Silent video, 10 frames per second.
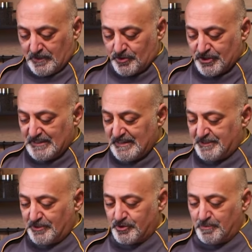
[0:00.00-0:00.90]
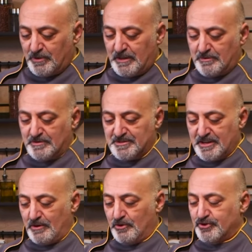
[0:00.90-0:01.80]
scegliete cipolla
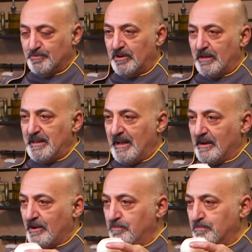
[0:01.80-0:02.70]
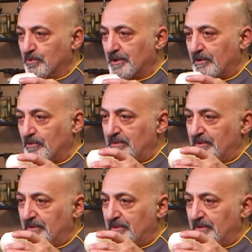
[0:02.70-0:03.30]
rossa o cipolla bianca, oppure come